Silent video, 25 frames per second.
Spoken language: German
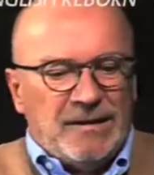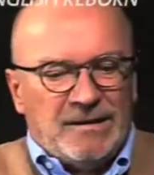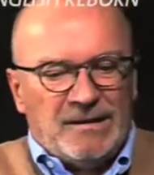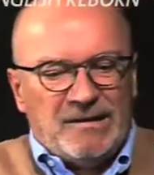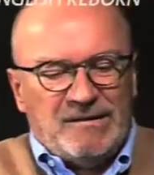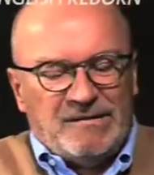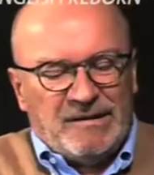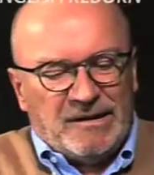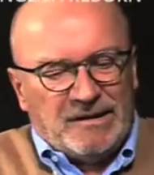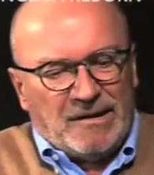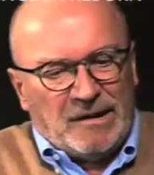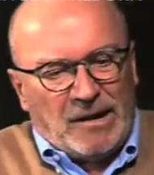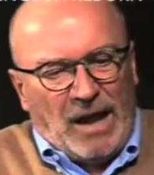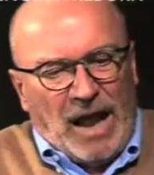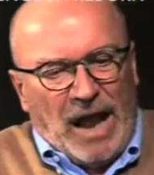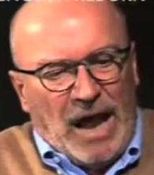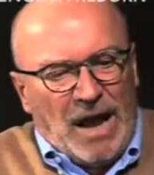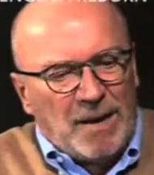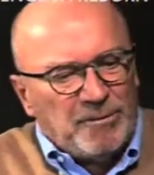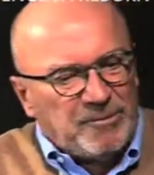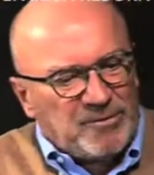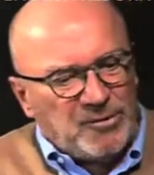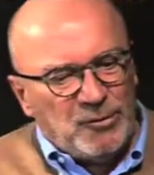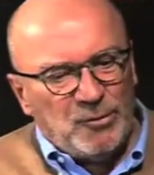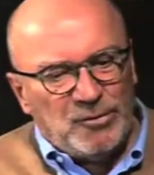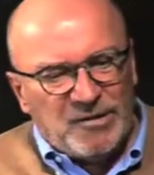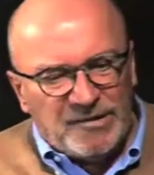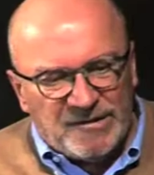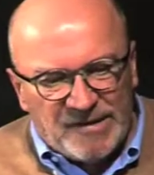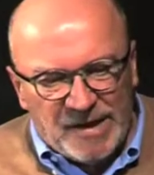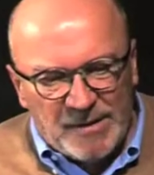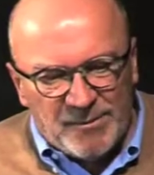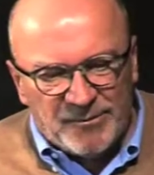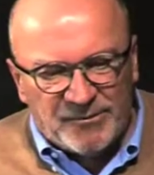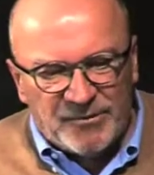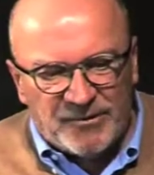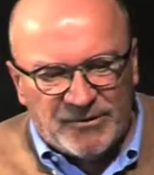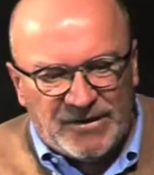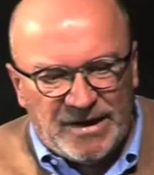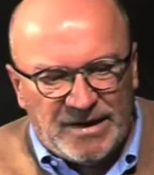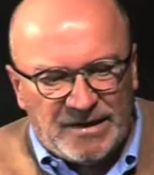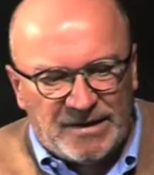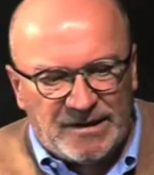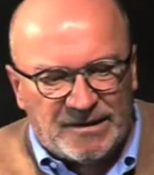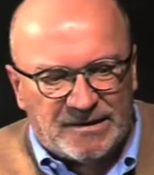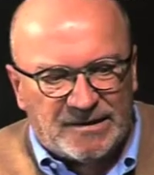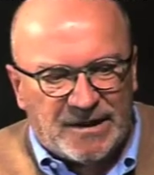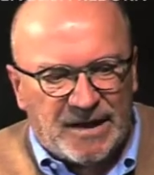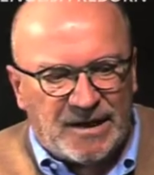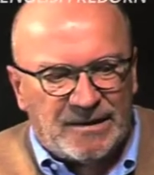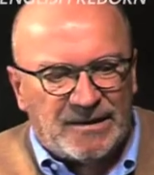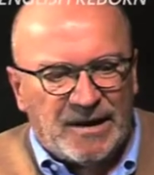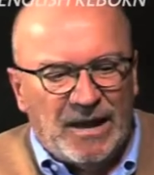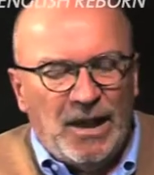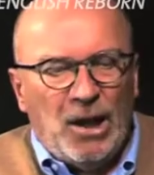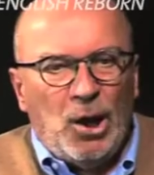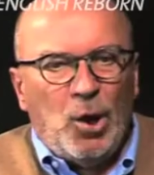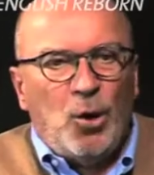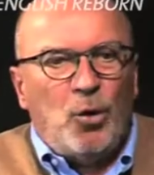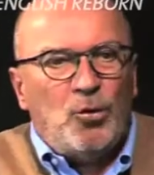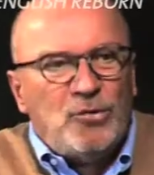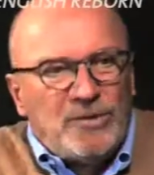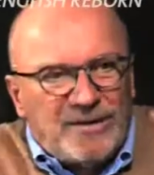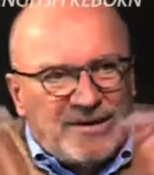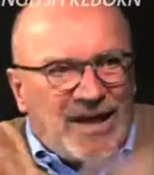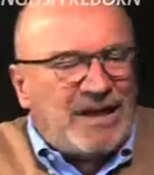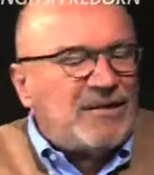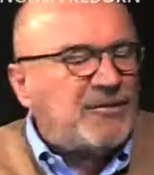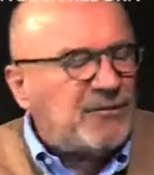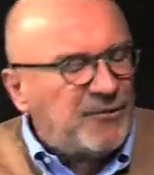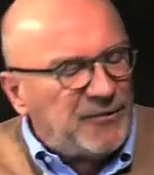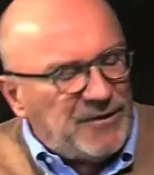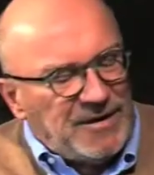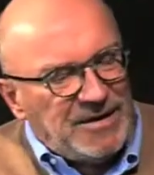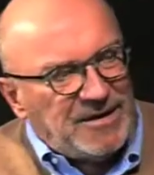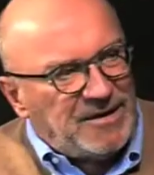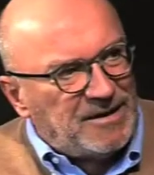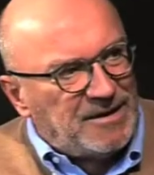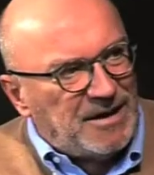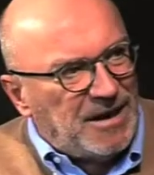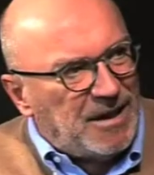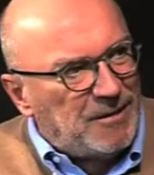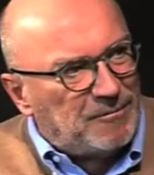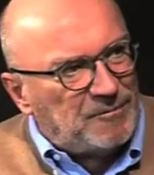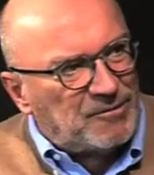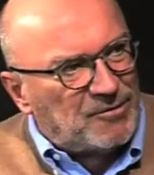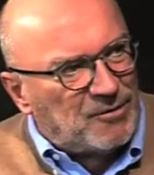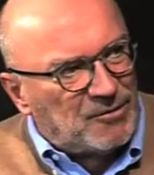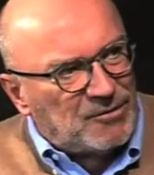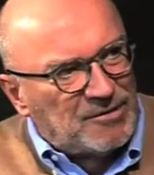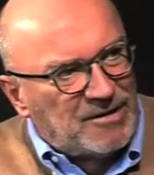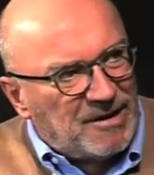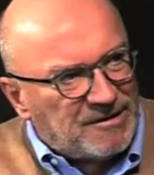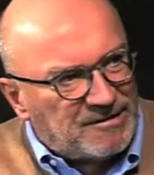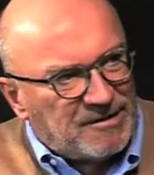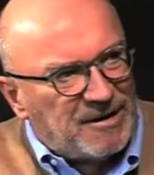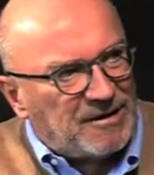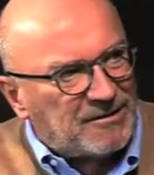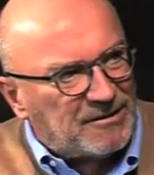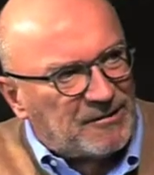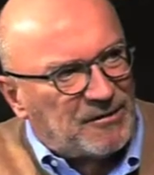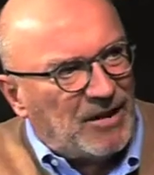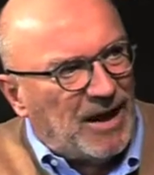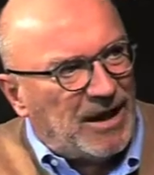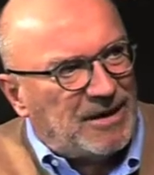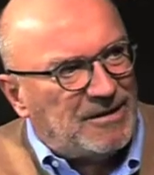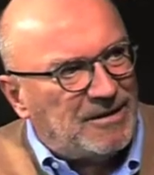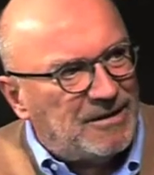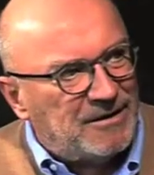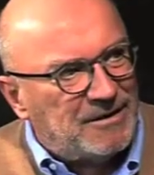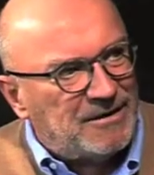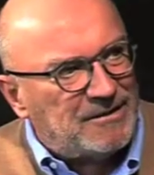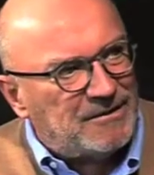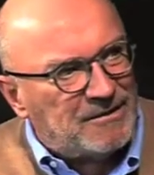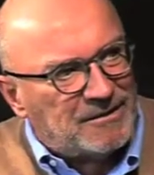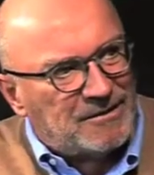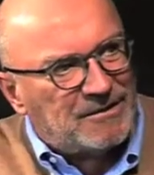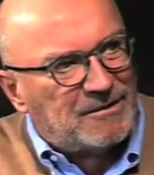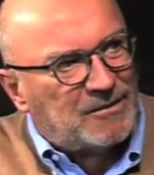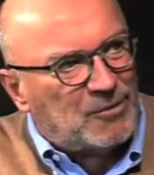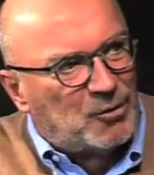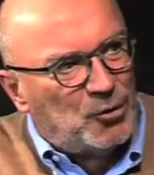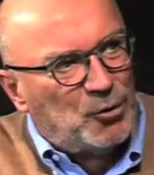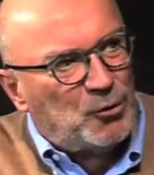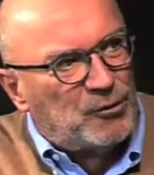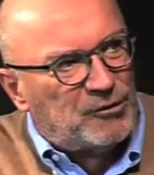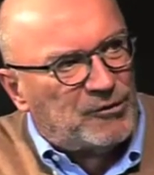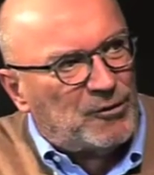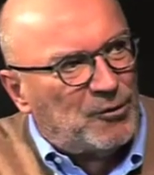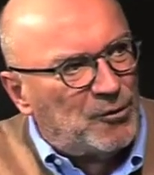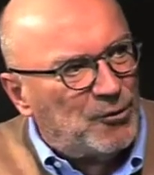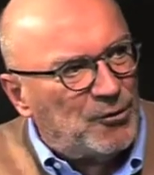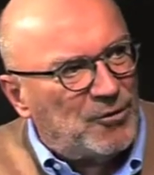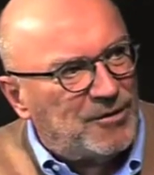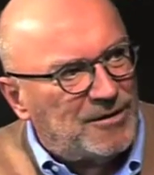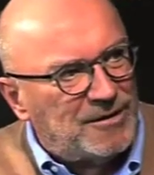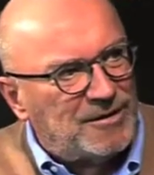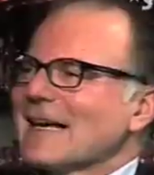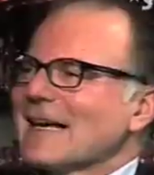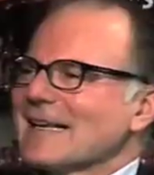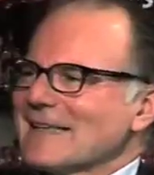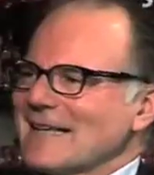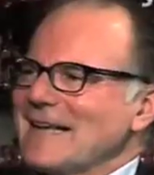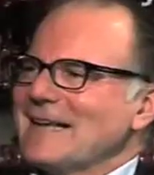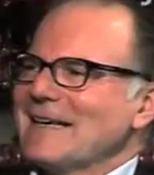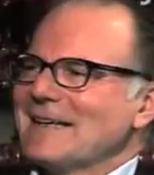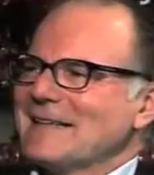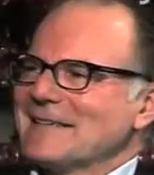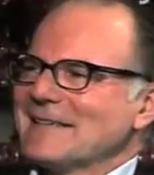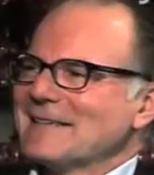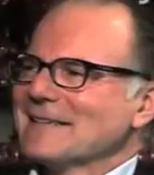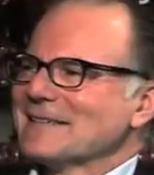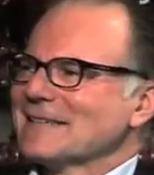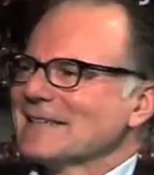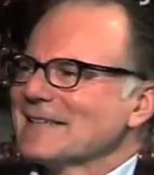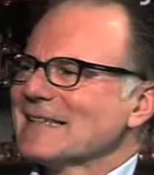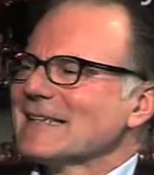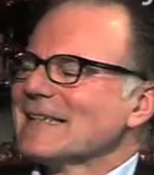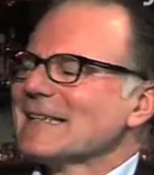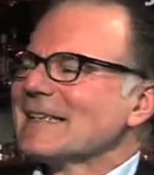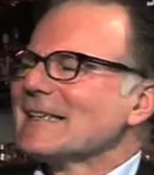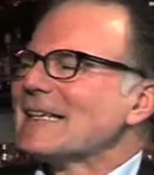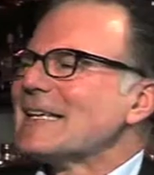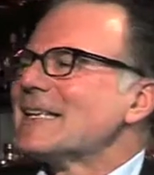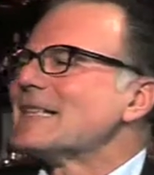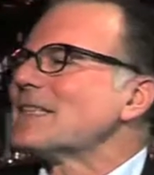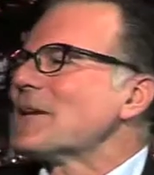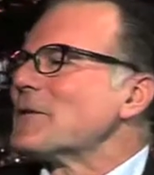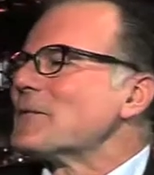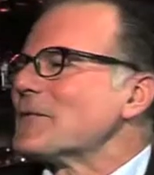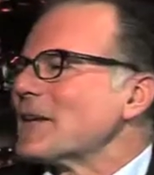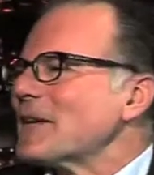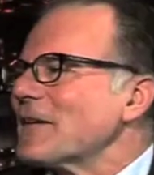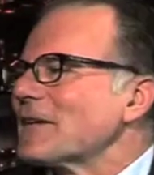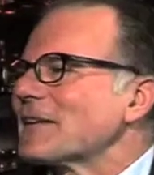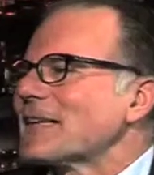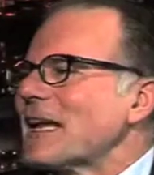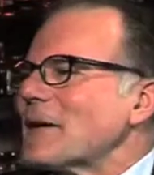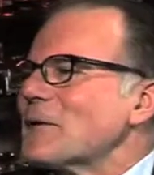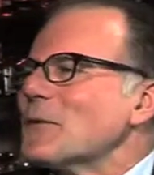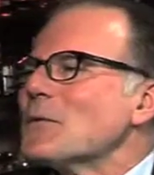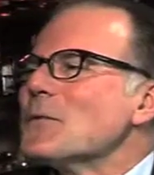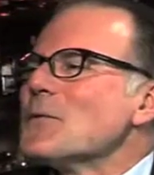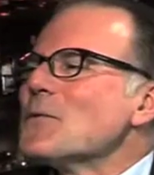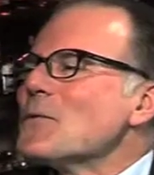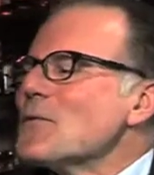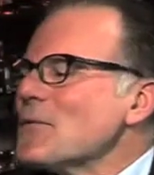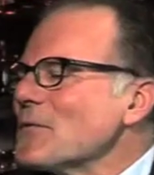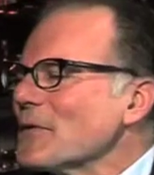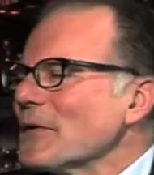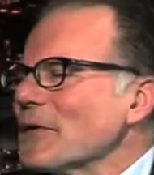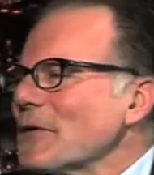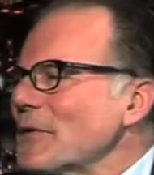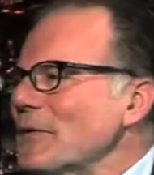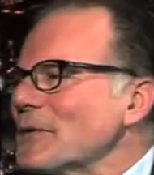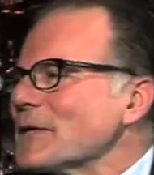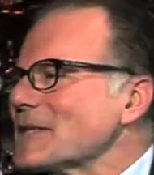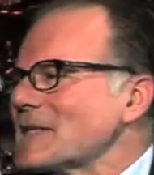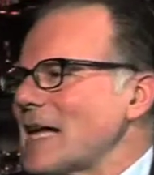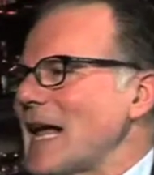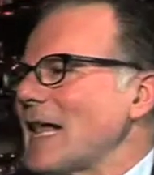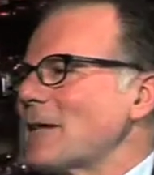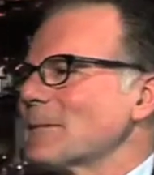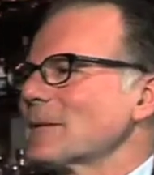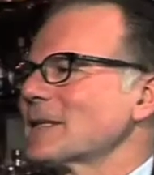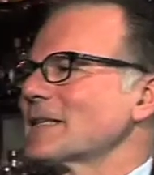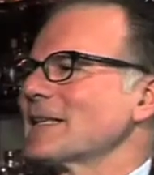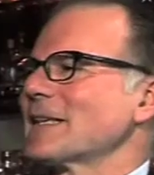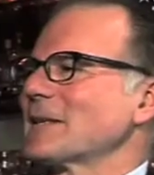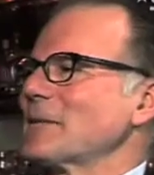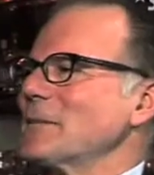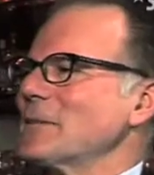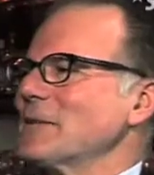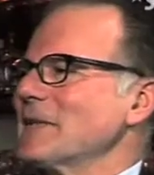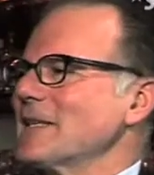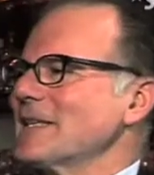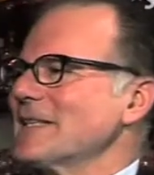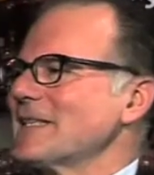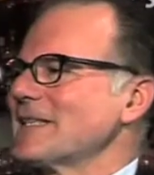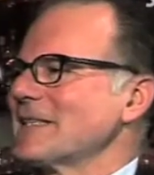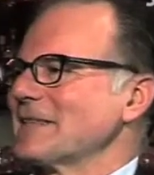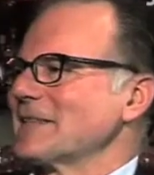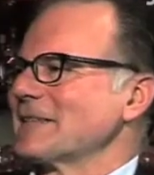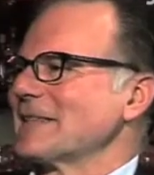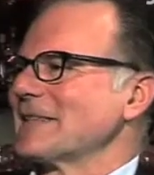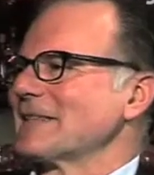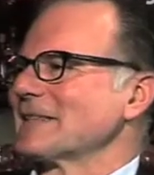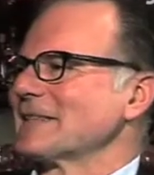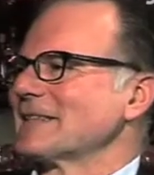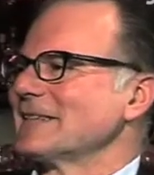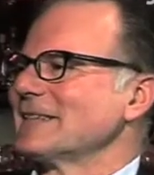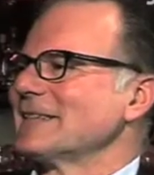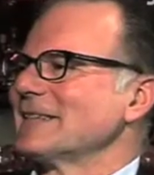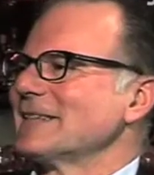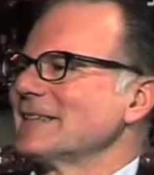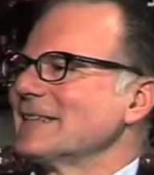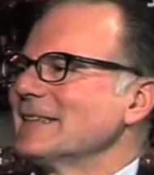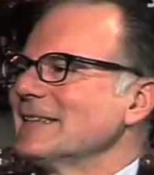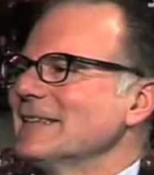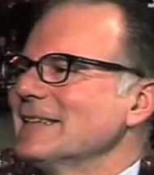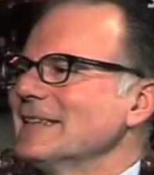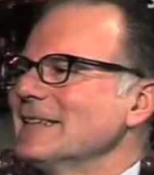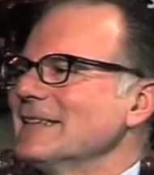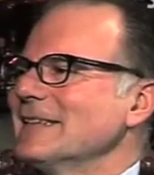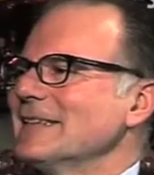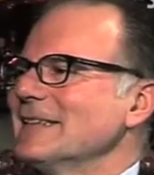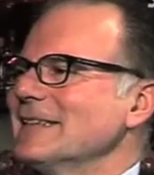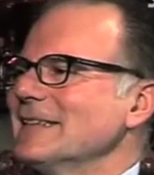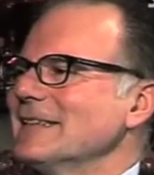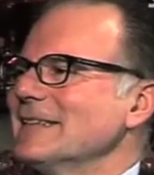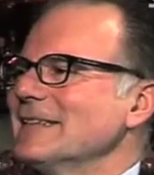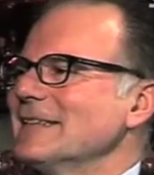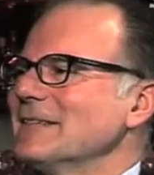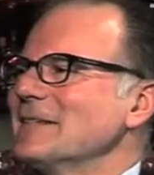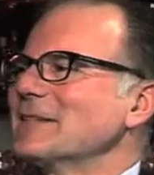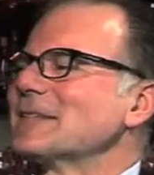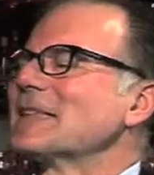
Diese absolute Selbstverständlichkeit. Und das finde ich eben so, das hat so eine Clouseau ja, ja. Stil. Ist ja auf eine Art auch ungeheuer selbstironisch, oder? Sehr, sehr. Ja, ja.